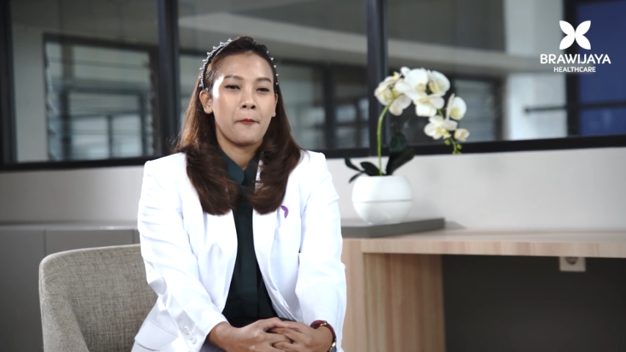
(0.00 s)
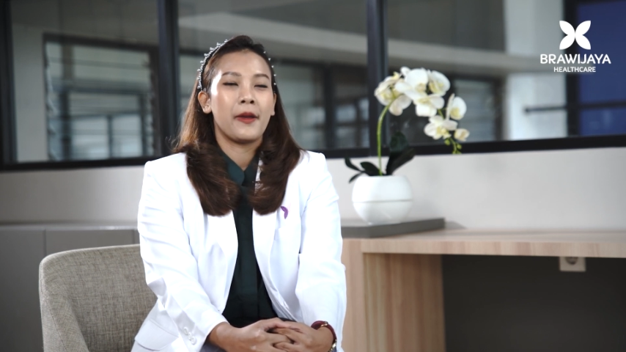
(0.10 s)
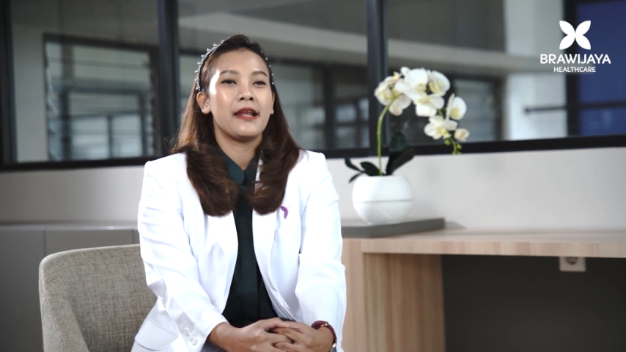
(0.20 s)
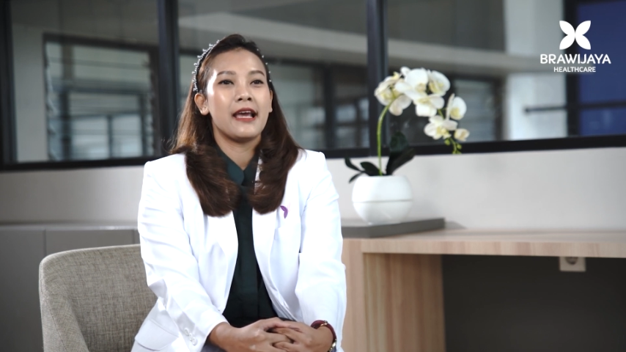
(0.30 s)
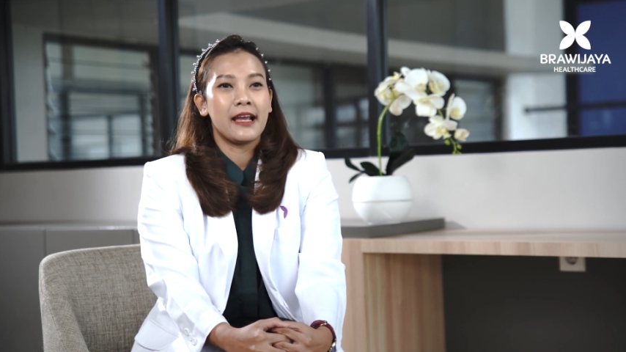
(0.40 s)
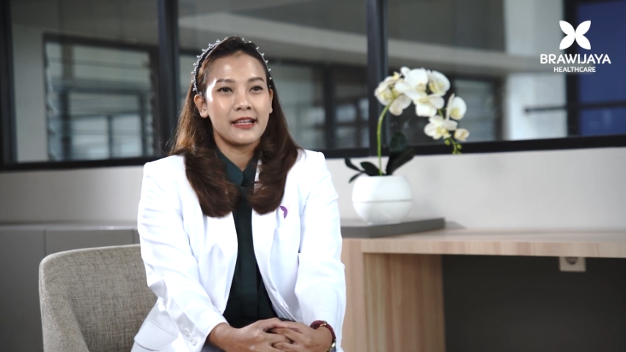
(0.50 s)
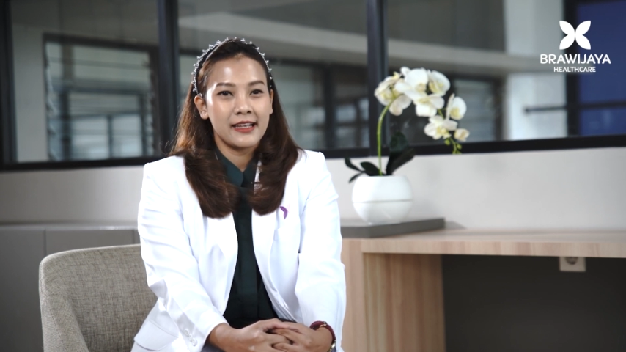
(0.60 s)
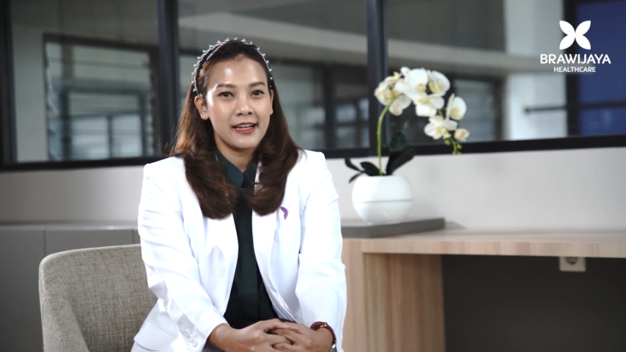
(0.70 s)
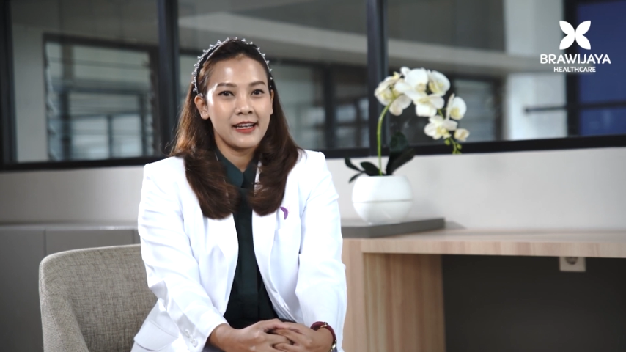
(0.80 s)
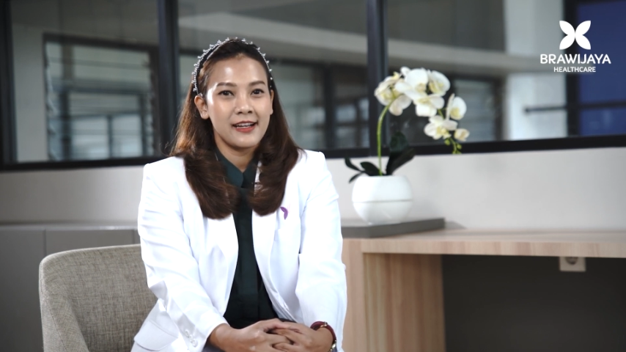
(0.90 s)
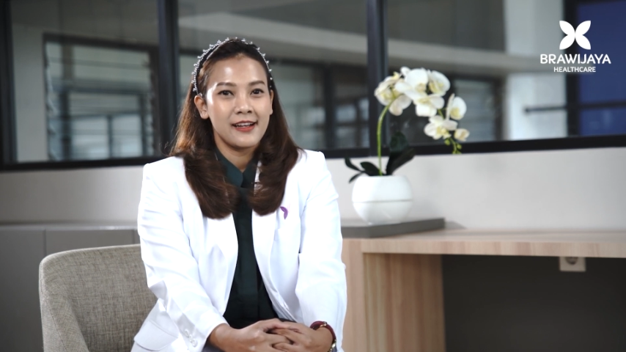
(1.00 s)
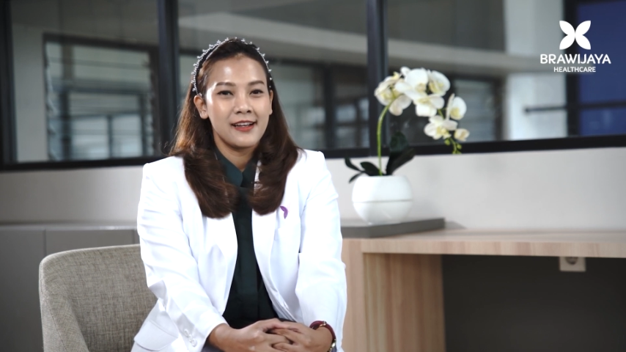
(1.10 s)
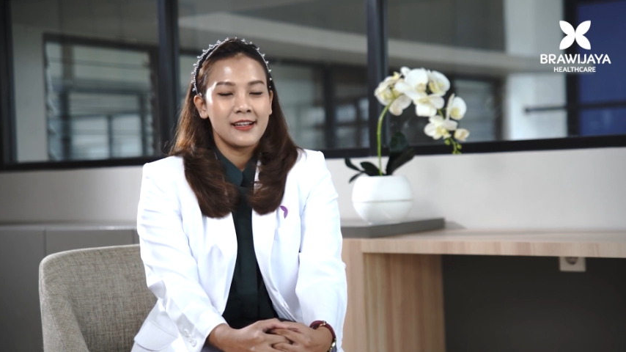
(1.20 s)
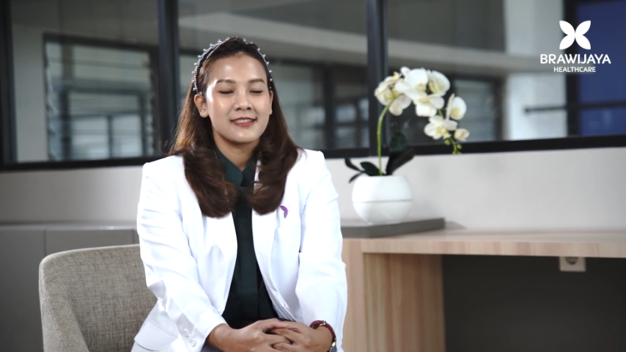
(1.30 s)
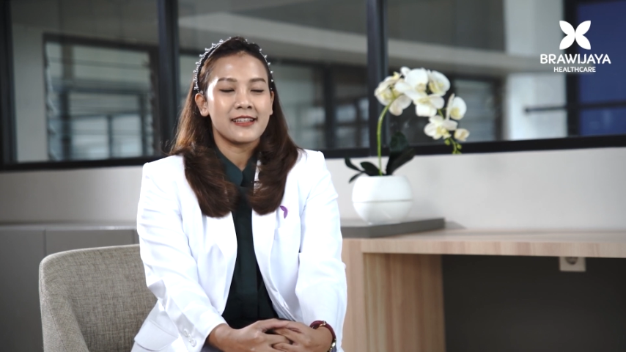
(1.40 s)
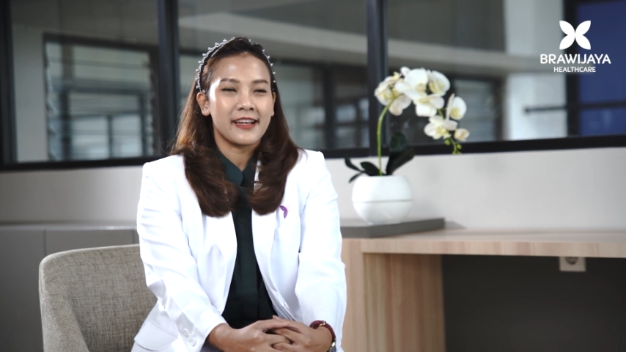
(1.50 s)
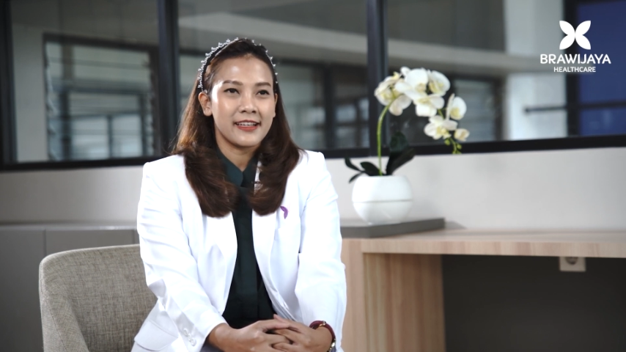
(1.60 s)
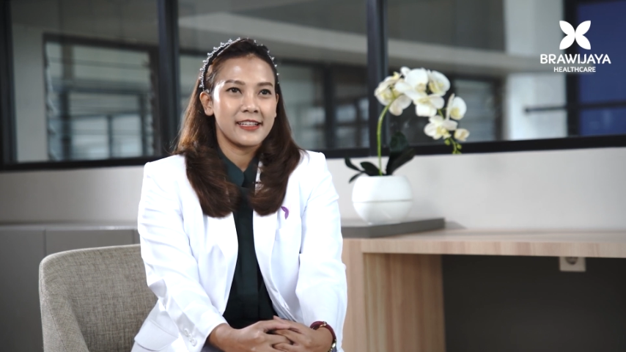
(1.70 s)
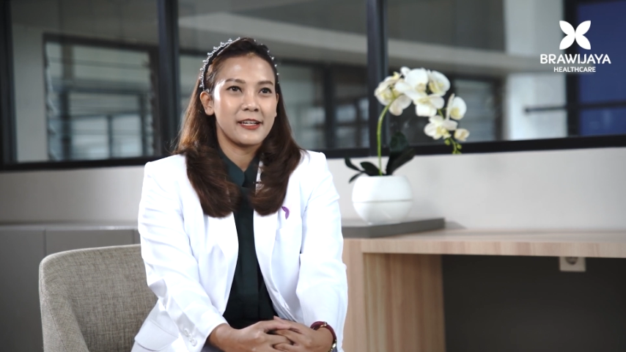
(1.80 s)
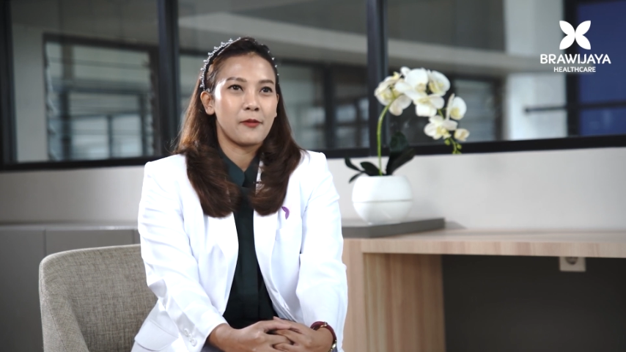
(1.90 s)
Bedanya
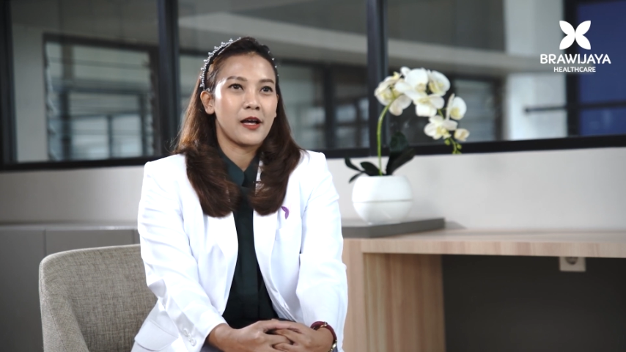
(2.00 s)
saya tidak